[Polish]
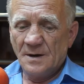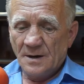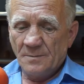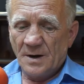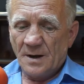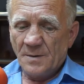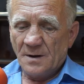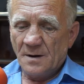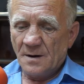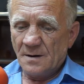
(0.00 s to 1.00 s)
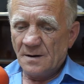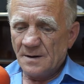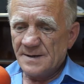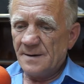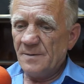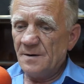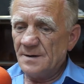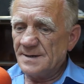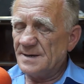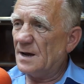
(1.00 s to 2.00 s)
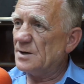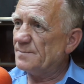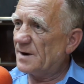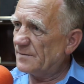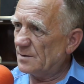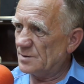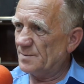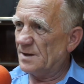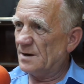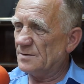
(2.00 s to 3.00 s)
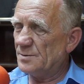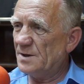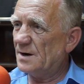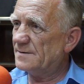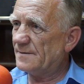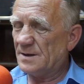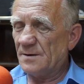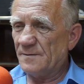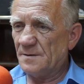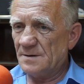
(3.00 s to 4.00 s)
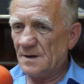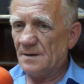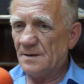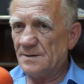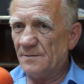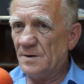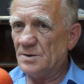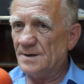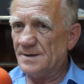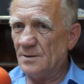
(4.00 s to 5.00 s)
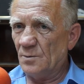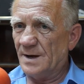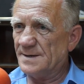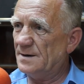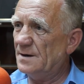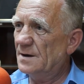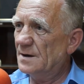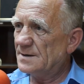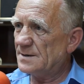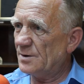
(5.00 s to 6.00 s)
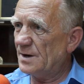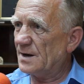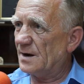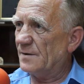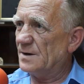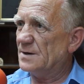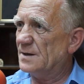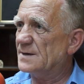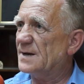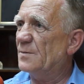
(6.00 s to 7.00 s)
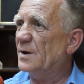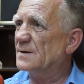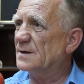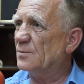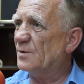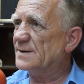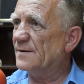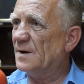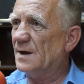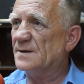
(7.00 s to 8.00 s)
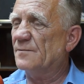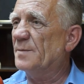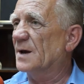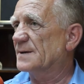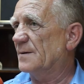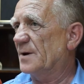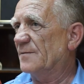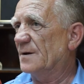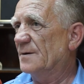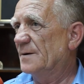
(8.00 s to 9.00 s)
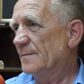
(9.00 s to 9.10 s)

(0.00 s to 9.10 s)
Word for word: i bynajmniej chcemy znać prawdę o szpitalu. Szpital jest w katastroficznej sytuacji, stoi na krawędzi, tak samo jak sytuacja finansów miasta, prawda?